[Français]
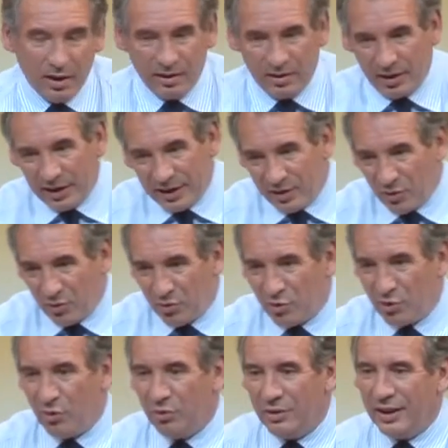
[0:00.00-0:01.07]
Ces questions
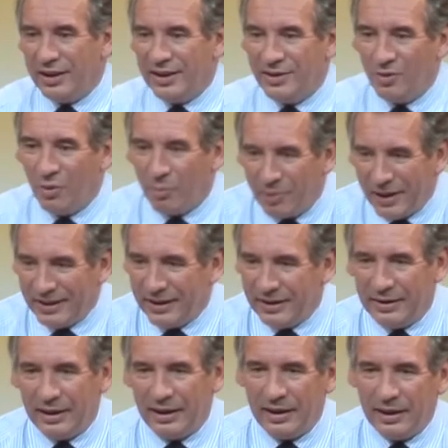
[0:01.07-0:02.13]
sont des questions
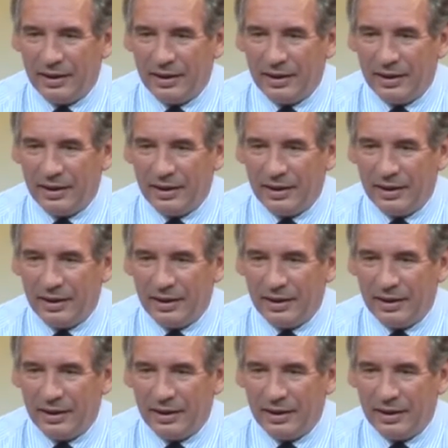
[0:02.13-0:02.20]
planétaires.